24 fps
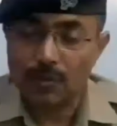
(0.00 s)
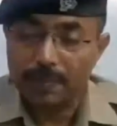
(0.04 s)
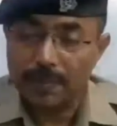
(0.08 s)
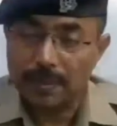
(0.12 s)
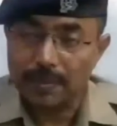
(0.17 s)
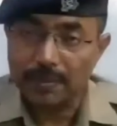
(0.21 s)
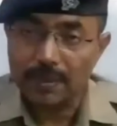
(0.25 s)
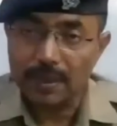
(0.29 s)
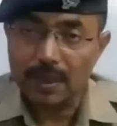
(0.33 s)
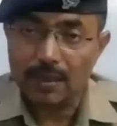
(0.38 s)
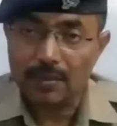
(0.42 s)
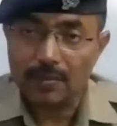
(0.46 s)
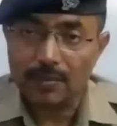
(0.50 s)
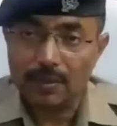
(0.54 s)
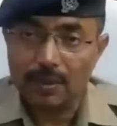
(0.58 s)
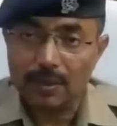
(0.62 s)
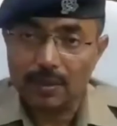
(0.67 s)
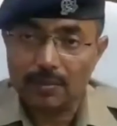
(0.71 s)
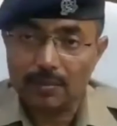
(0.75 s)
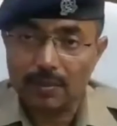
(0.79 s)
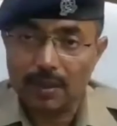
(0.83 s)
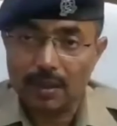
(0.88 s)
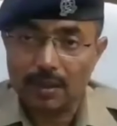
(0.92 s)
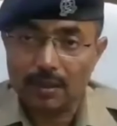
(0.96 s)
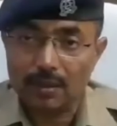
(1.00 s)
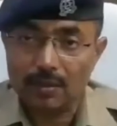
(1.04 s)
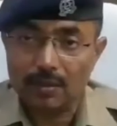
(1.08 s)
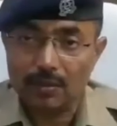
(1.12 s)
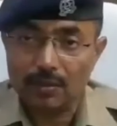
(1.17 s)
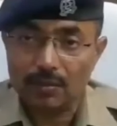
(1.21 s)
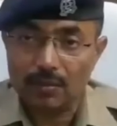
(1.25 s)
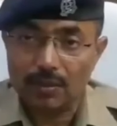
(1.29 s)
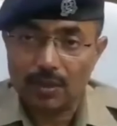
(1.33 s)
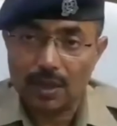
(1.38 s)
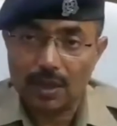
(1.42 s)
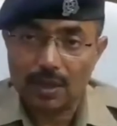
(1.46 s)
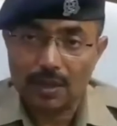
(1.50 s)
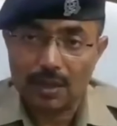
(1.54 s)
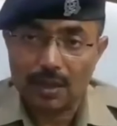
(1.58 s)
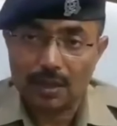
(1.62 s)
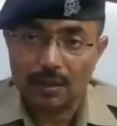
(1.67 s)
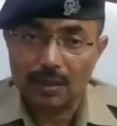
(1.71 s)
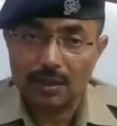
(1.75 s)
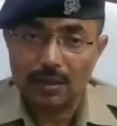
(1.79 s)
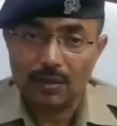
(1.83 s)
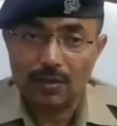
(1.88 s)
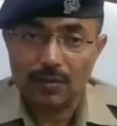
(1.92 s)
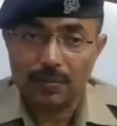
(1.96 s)
उस पर भी एक मुकदमा है जो दूसरा
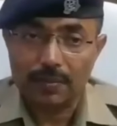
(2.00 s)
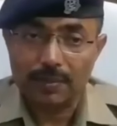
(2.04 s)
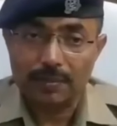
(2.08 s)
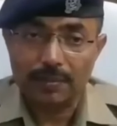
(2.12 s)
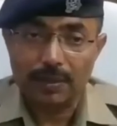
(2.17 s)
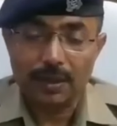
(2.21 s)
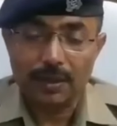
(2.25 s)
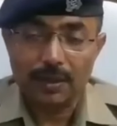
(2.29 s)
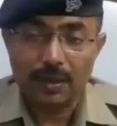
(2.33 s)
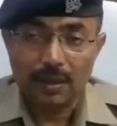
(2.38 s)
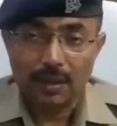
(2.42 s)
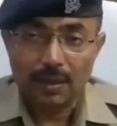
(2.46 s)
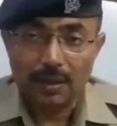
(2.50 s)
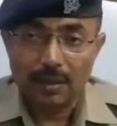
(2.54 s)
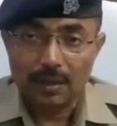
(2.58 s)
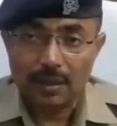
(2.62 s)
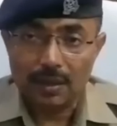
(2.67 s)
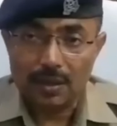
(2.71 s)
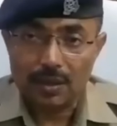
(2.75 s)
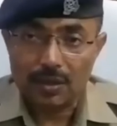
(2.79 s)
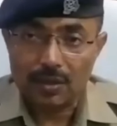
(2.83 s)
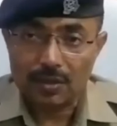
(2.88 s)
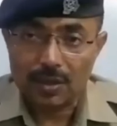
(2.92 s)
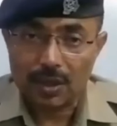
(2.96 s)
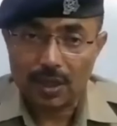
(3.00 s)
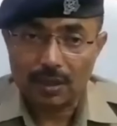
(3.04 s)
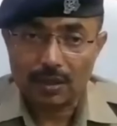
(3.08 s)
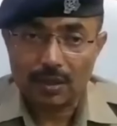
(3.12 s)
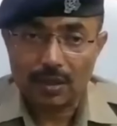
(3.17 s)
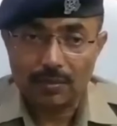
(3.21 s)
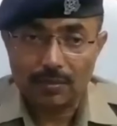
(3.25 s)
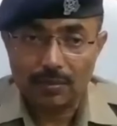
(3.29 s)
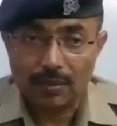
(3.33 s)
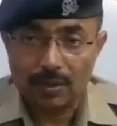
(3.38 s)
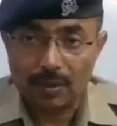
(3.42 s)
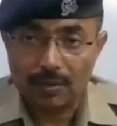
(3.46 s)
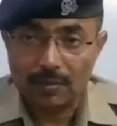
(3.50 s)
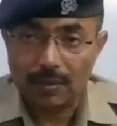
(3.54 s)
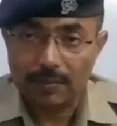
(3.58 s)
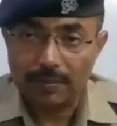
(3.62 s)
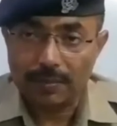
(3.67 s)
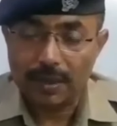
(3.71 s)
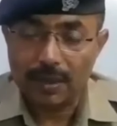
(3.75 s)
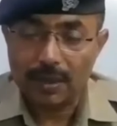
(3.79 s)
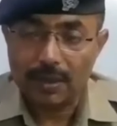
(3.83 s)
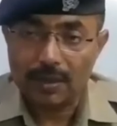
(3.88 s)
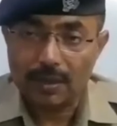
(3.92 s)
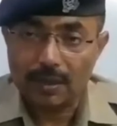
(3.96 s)
साथी है उस पर भी 307 का मुकदमा
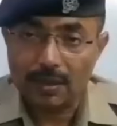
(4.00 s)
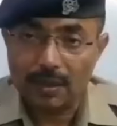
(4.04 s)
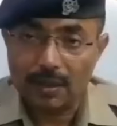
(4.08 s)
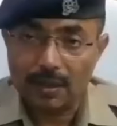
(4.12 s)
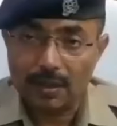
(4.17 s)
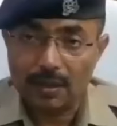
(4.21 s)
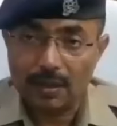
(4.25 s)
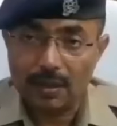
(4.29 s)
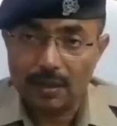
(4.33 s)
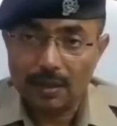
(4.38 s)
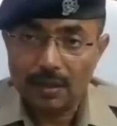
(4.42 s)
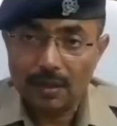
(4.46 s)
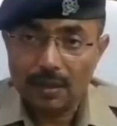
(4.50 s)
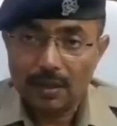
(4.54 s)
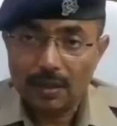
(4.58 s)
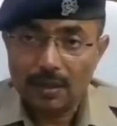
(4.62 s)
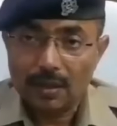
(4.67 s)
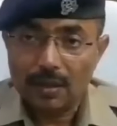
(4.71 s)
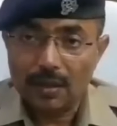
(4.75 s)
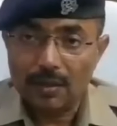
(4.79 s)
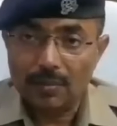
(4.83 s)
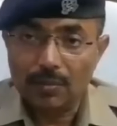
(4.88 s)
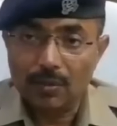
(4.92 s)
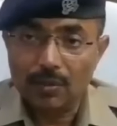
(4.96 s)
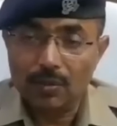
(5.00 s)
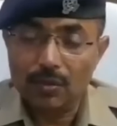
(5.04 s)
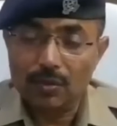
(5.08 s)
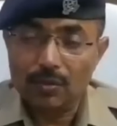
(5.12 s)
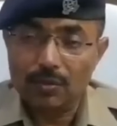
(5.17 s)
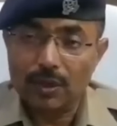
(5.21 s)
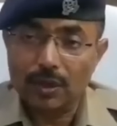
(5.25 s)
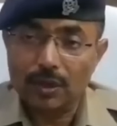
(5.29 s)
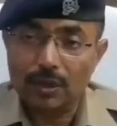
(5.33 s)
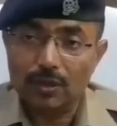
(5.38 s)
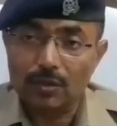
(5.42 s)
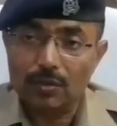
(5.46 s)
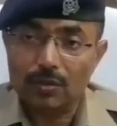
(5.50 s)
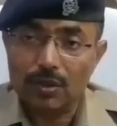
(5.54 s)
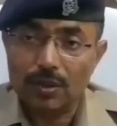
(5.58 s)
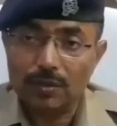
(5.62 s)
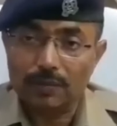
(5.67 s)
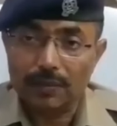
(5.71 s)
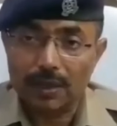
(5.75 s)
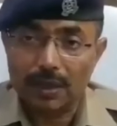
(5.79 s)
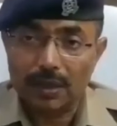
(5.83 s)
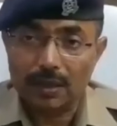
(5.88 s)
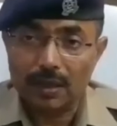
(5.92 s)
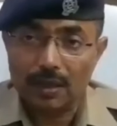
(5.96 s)
पहले से दर्ज है ये मूल रूप से तीनों
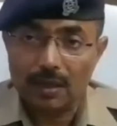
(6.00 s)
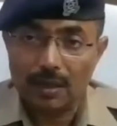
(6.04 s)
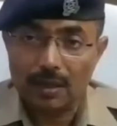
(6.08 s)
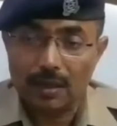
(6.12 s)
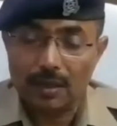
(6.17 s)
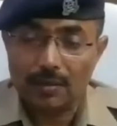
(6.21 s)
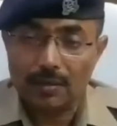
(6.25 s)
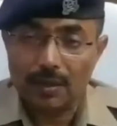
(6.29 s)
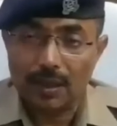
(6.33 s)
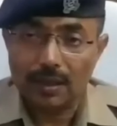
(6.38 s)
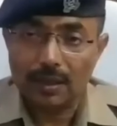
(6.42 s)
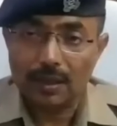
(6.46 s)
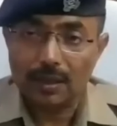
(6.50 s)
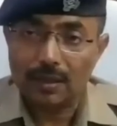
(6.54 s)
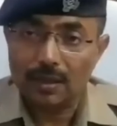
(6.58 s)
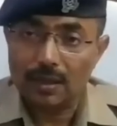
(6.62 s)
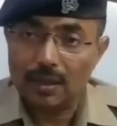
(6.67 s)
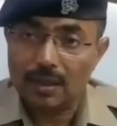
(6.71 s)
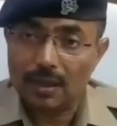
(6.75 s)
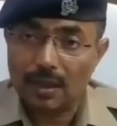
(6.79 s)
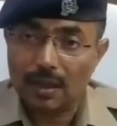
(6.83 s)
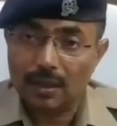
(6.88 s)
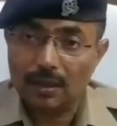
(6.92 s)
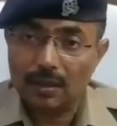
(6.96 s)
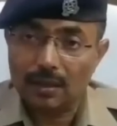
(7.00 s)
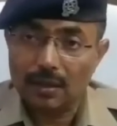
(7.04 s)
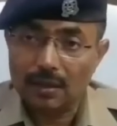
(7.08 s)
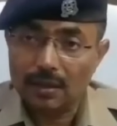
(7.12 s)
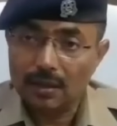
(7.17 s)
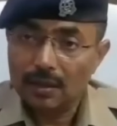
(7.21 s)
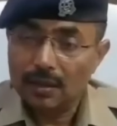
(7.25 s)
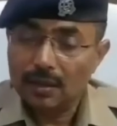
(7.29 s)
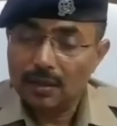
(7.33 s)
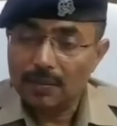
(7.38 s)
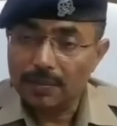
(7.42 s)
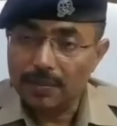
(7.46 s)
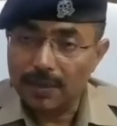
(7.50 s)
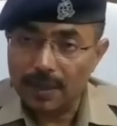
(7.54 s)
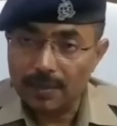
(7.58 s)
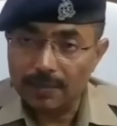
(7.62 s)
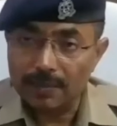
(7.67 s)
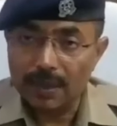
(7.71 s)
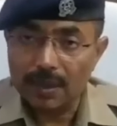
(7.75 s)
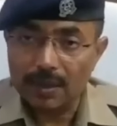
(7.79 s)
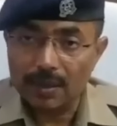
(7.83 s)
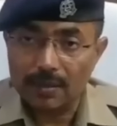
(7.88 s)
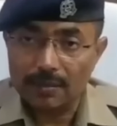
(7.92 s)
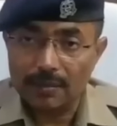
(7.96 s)
समथर के रहने वाले हैं जिसान
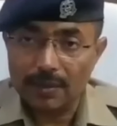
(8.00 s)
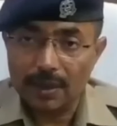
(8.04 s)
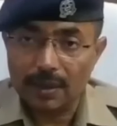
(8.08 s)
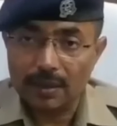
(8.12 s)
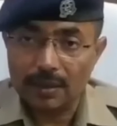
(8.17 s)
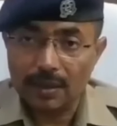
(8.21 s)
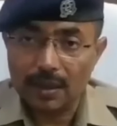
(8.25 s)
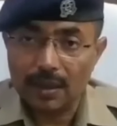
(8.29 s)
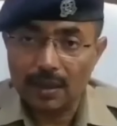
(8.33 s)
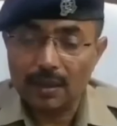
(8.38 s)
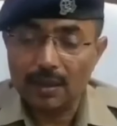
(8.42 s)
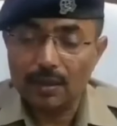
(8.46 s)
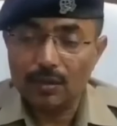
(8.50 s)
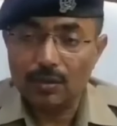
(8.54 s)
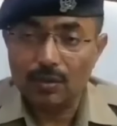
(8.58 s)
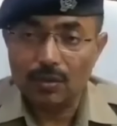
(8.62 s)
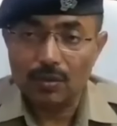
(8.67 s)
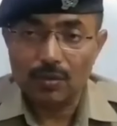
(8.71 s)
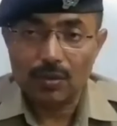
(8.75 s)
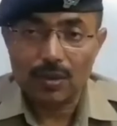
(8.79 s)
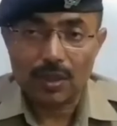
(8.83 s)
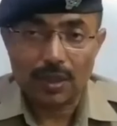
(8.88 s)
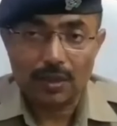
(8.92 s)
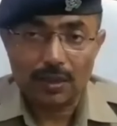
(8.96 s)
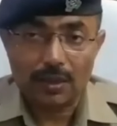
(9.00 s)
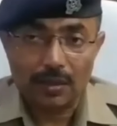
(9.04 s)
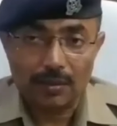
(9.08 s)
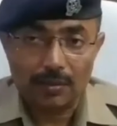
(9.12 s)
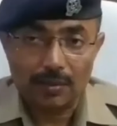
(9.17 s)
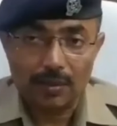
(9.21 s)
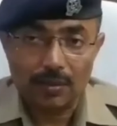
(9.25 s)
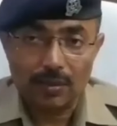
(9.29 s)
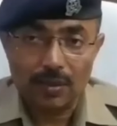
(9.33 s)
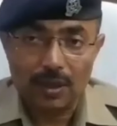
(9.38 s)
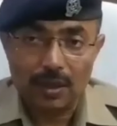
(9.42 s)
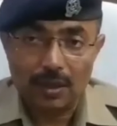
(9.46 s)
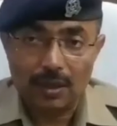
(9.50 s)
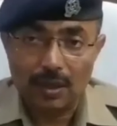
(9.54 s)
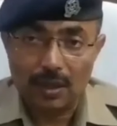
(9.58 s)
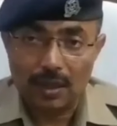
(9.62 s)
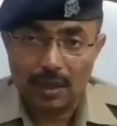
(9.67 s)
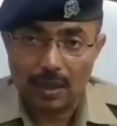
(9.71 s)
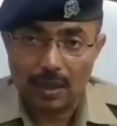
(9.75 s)
प्रेमनगर में रहता है ये दोनों साथी भी उस दिन